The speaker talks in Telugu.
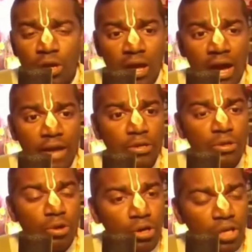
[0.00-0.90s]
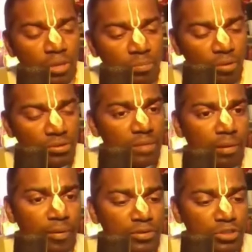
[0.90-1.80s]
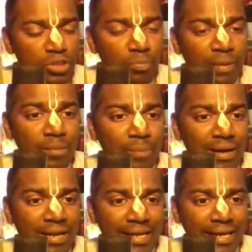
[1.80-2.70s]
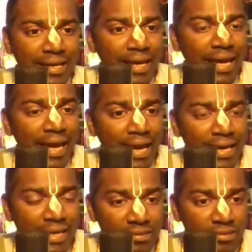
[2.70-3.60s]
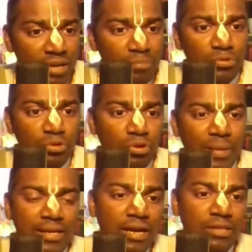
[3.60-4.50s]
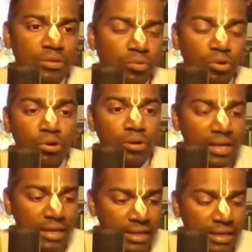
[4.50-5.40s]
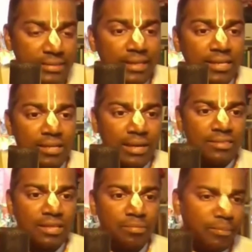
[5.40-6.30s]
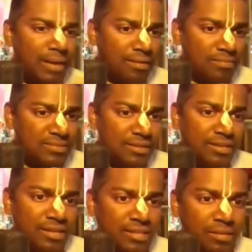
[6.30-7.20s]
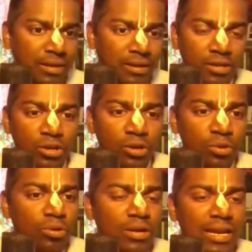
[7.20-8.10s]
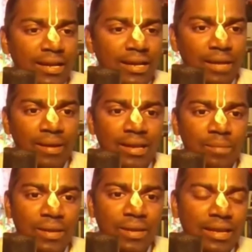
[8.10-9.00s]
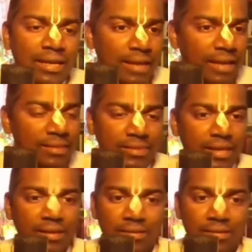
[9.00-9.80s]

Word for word: అయ్యో ఈ భౌతిక ప్రపంచం నుంచి బయటపడడానికి ఏ యంత్రంతో పని కాదు ఓన్లీ ఈ శరీరం యంత్రమే మానవ శరీర యంత్రమే కుక్క నక్క బల్లి పిల్లి నథింగ్